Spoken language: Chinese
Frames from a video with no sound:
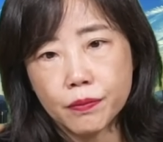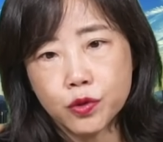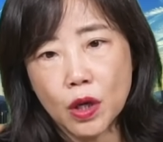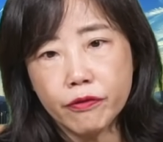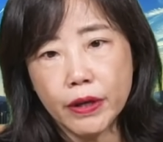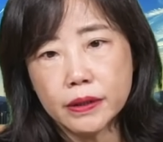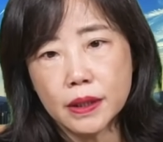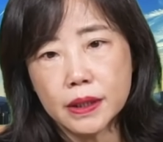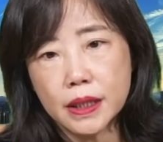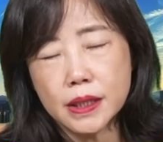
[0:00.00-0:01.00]
双方
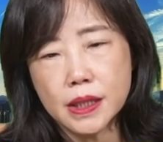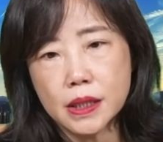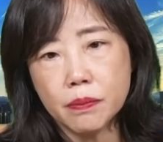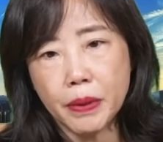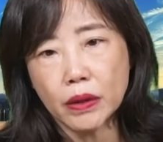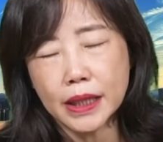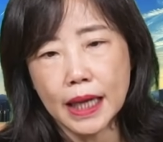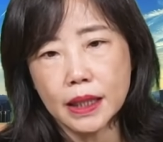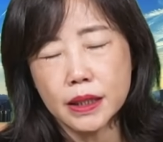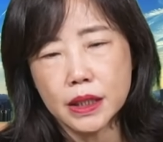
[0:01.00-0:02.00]
呢各自表
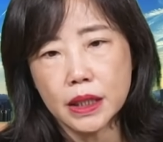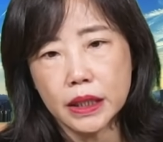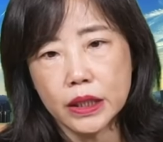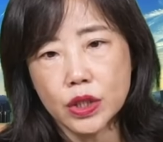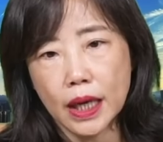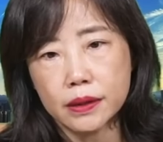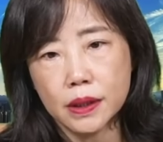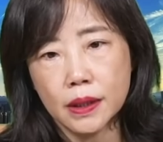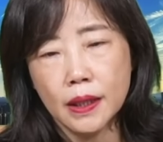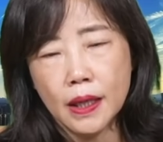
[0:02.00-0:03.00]
达了这个立场
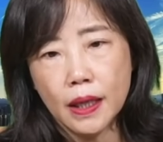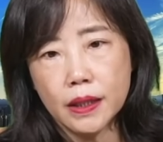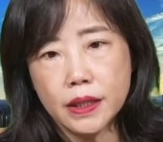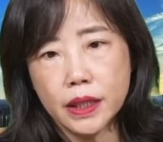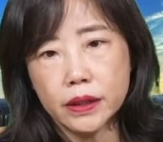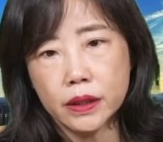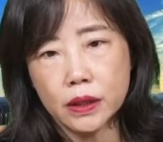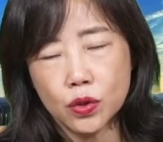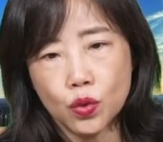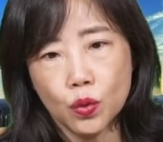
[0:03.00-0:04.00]
呢，而且
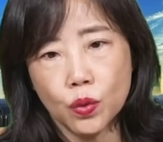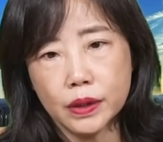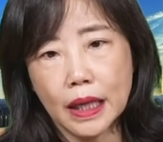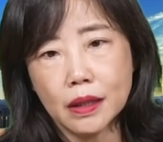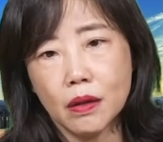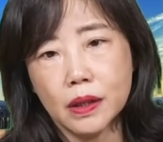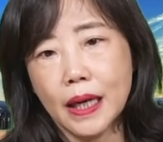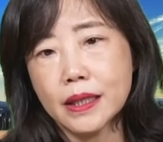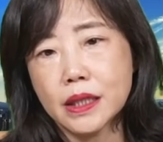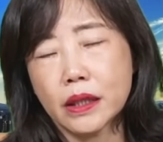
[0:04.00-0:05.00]
呢，中国拿到了
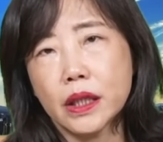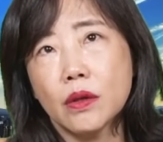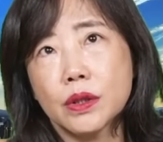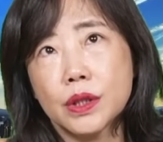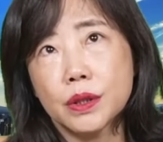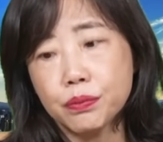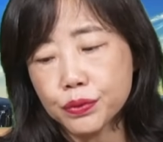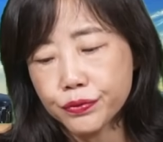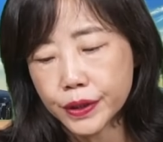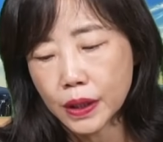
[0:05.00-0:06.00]
他想要的这个
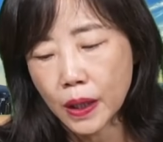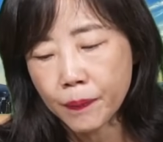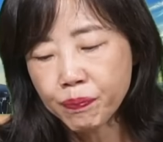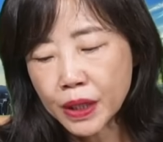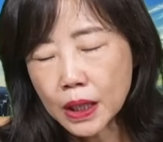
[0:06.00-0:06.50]
部分哈，